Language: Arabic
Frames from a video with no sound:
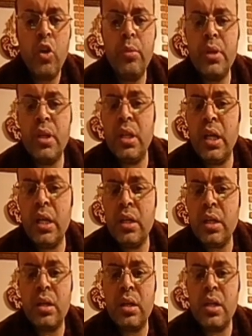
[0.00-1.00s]

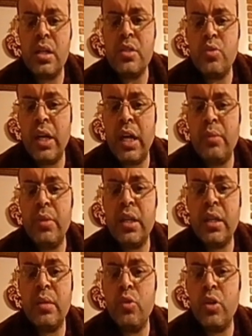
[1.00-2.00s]
أوبلايت أقراص ويعمل
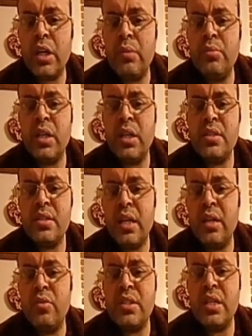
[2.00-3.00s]
كمكمل
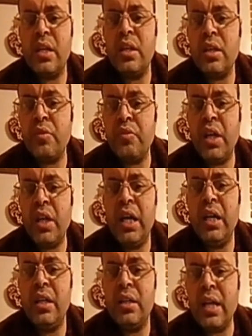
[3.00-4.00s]
غذائي وذلك في
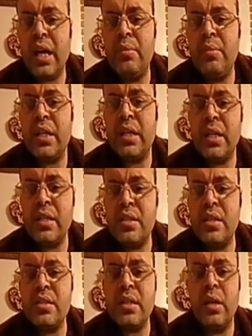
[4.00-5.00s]
حالة عمل
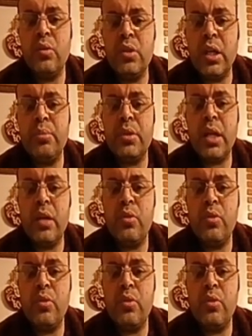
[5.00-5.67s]
تخسيس أو ضبط